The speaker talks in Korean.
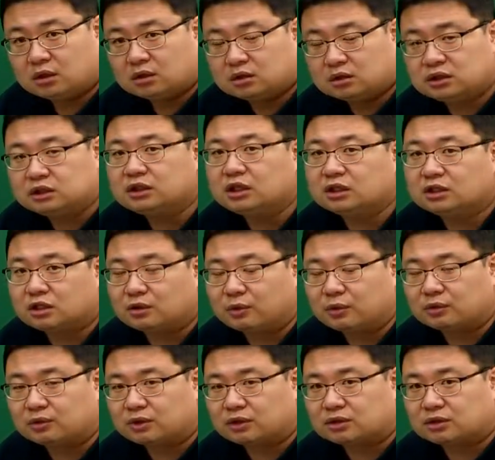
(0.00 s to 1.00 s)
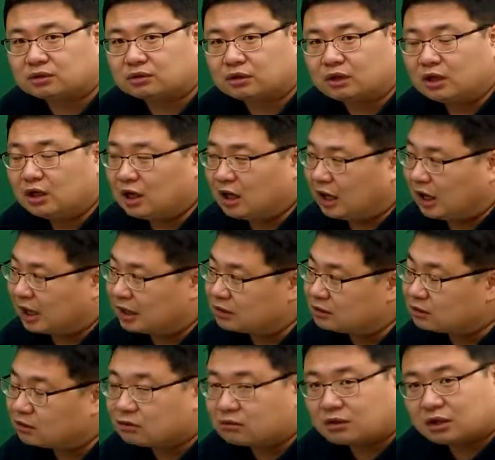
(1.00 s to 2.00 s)
특이하니까 외우라고 그랬잖아요. 안
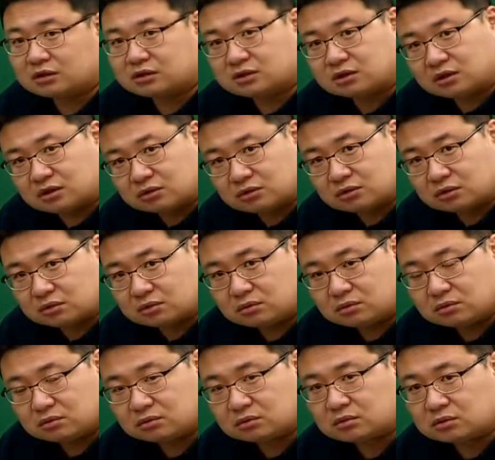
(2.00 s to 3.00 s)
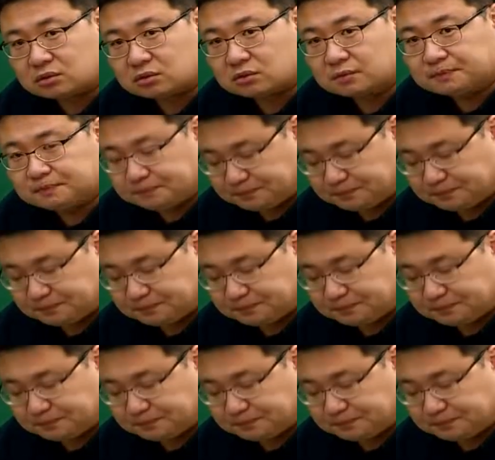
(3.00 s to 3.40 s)
그럴 것 같은데 그렇죠. 그렇죠?